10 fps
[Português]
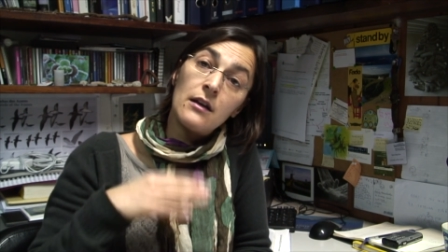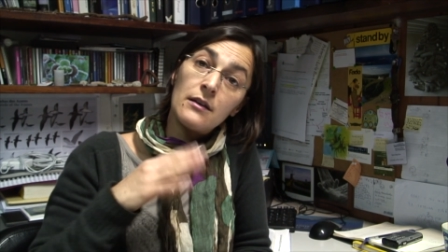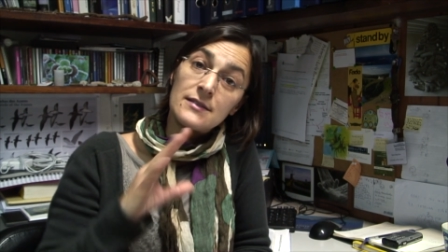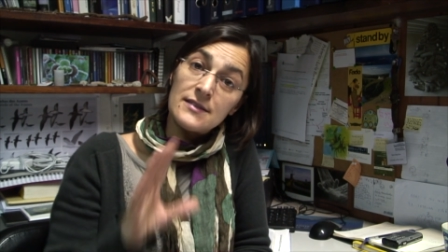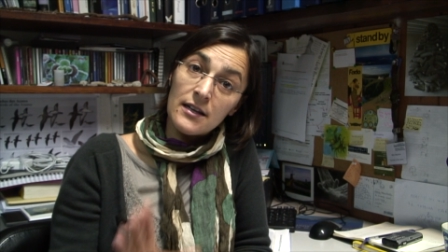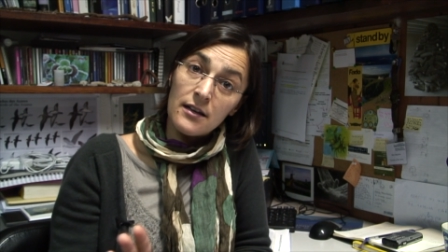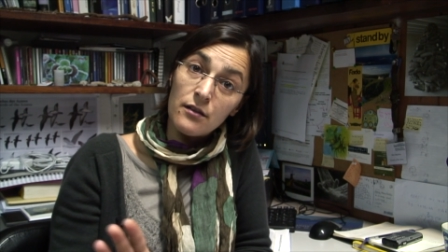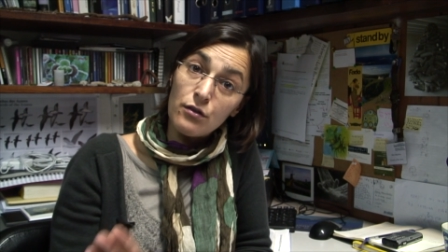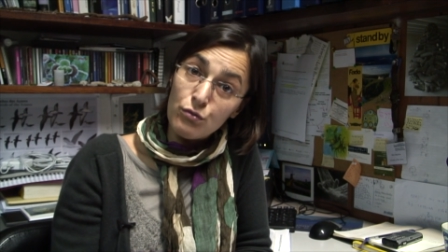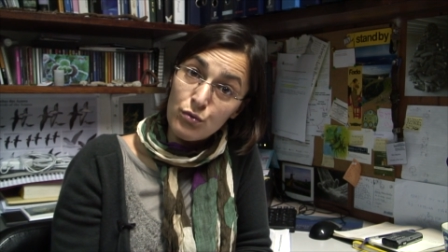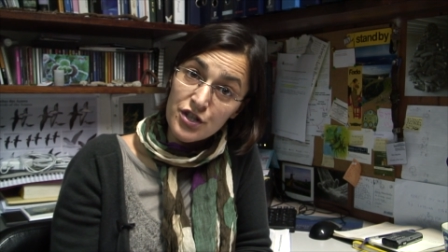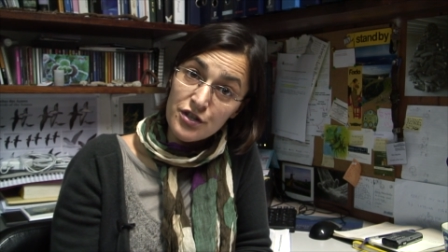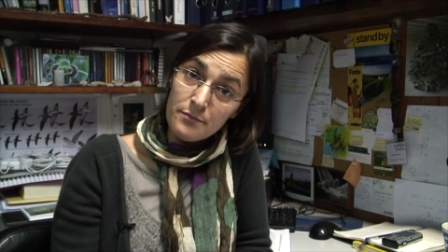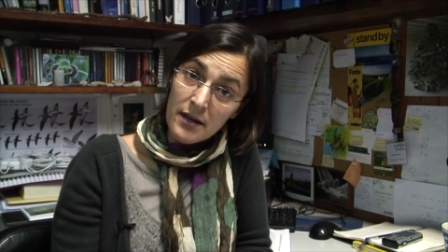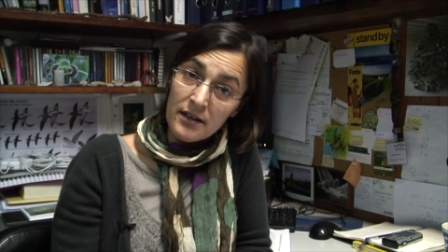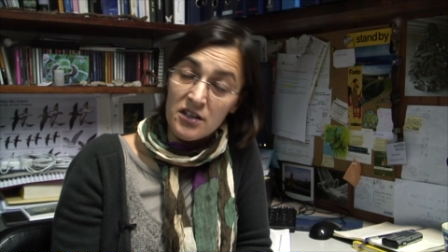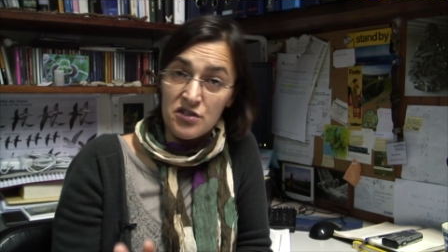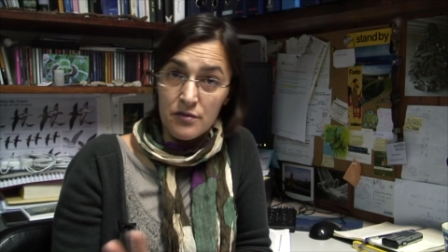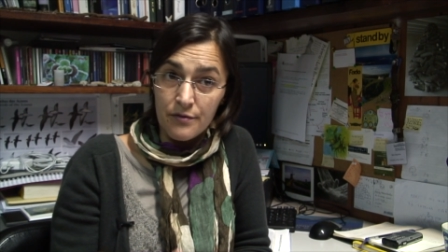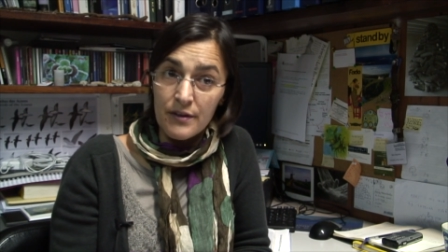cerca de duas
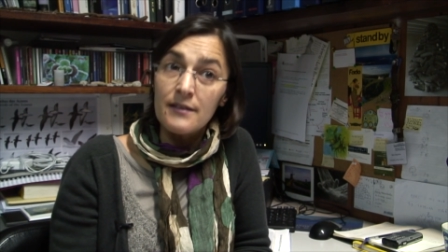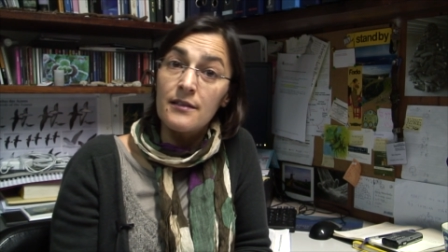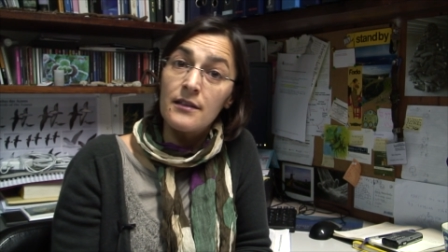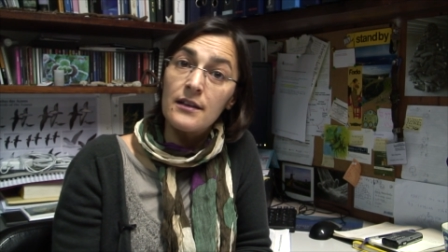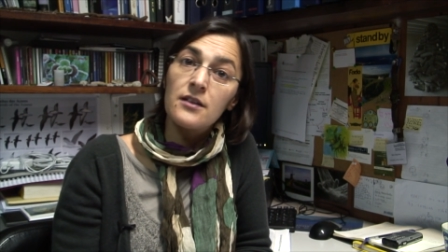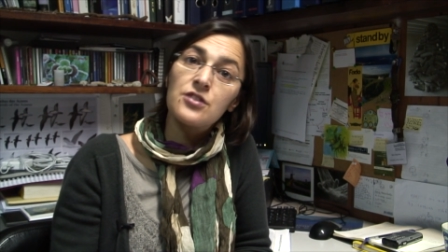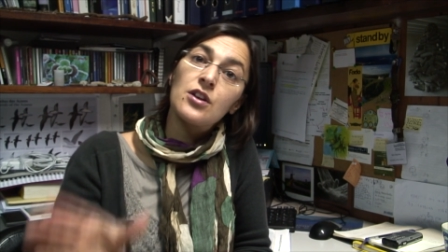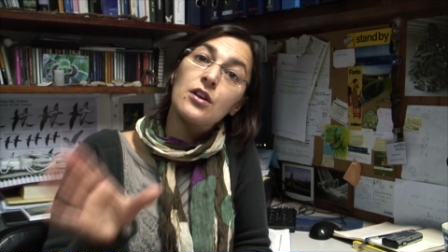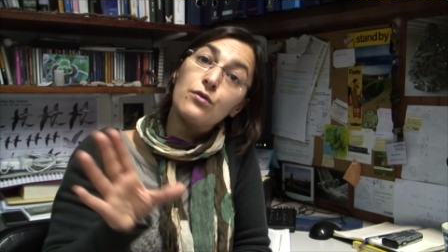semanas, 20 dias,